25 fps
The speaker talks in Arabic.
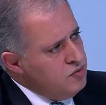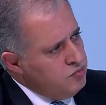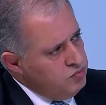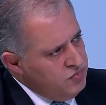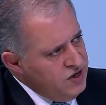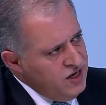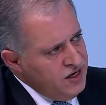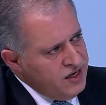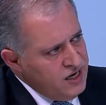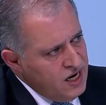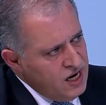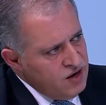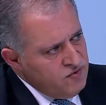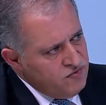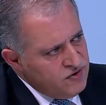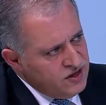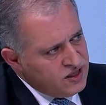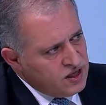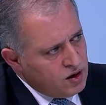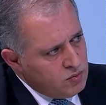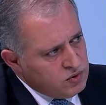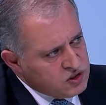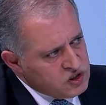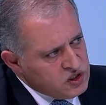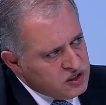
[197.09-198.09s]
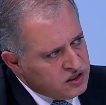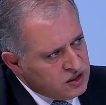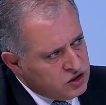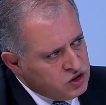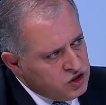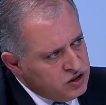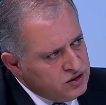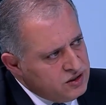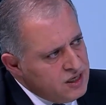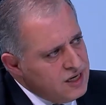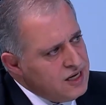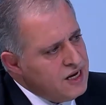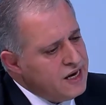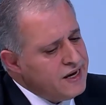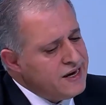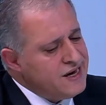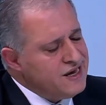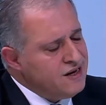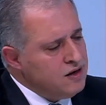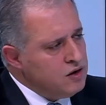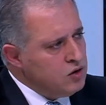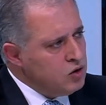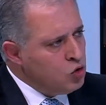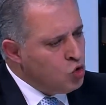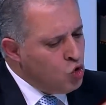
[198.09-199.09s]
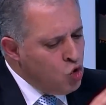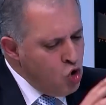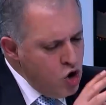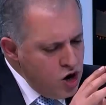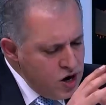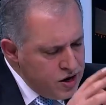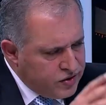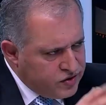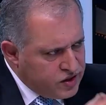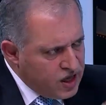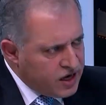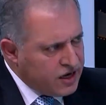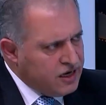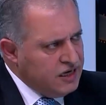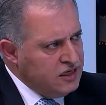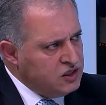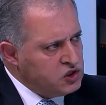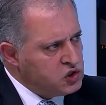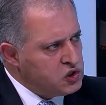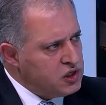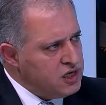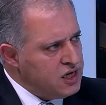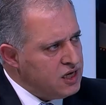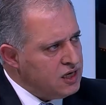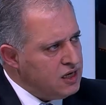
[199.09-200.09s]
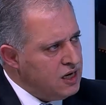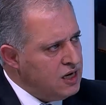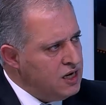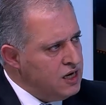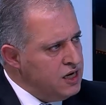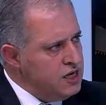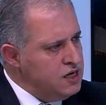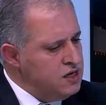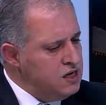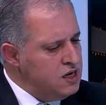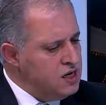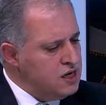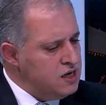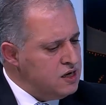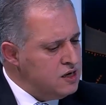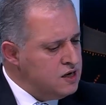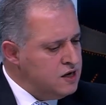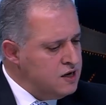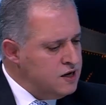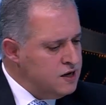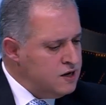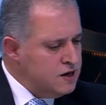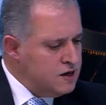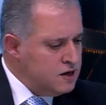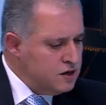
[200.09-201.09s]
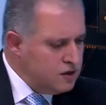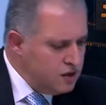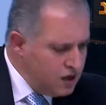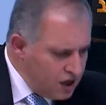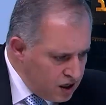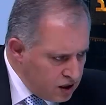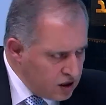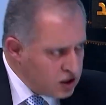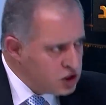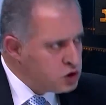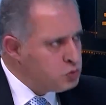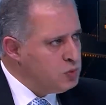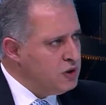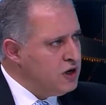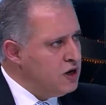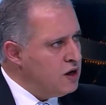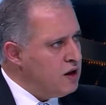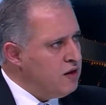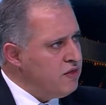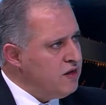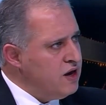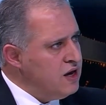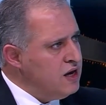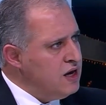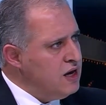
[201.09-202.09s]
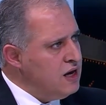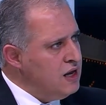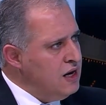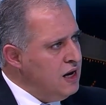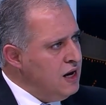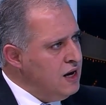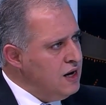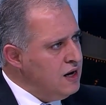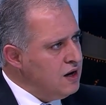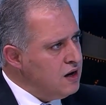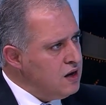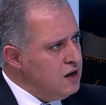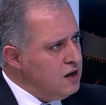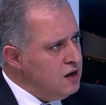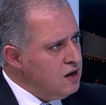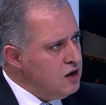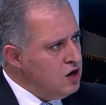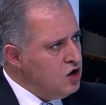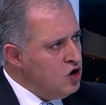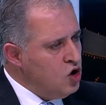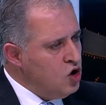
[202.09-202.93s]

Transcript: تحكي عن فترة بسيطة جدا لكن كل التركيز كان على أن نخلص من القضايا العالقة